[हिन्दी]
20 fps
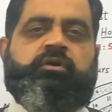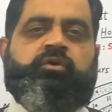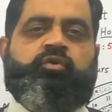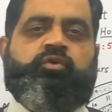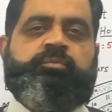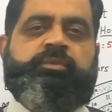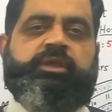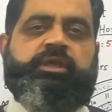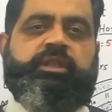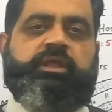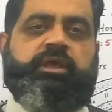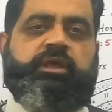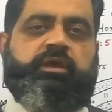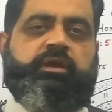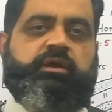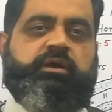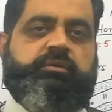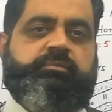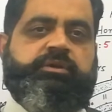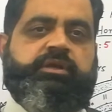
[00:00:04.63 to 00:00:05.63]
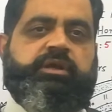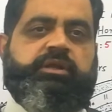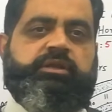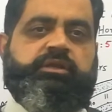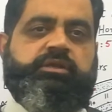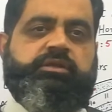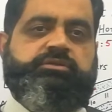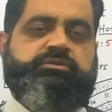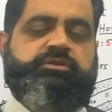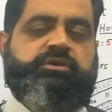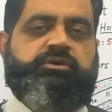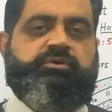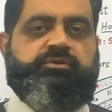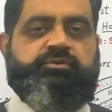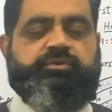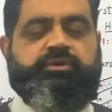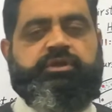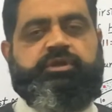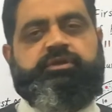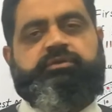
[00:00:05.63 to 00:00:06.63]
उम्मीद है आप खैरियत से
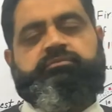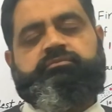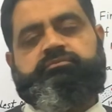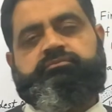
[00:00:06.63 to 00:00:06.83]
होंगे